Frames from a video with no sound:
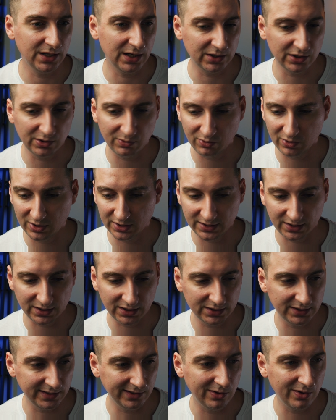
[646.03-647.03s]
jak to była
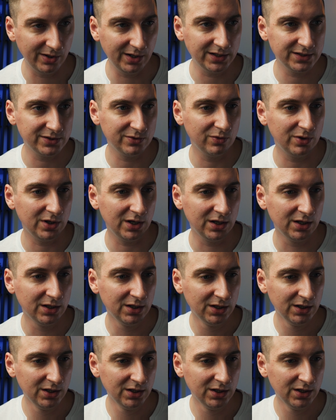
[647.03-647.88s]
taka teoria sucha.